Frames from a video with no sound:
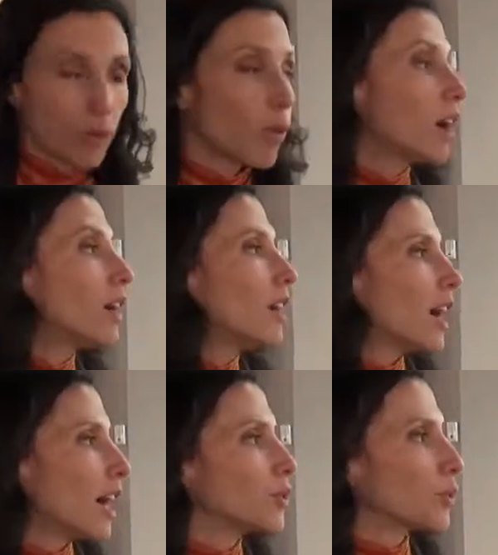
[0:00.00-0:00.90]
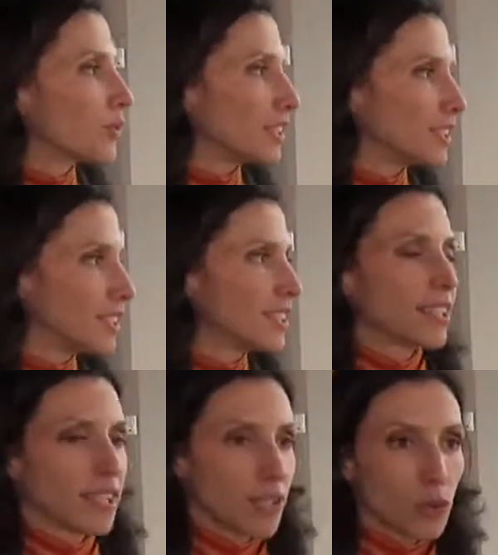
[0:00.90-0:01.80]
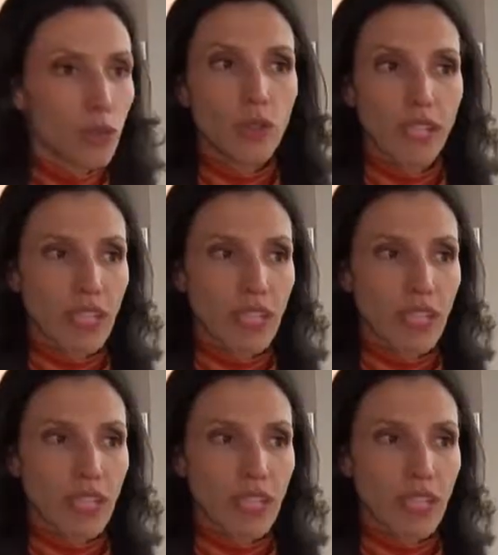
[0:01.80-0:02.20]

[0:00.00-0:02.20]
froid, ayurvédique et autres.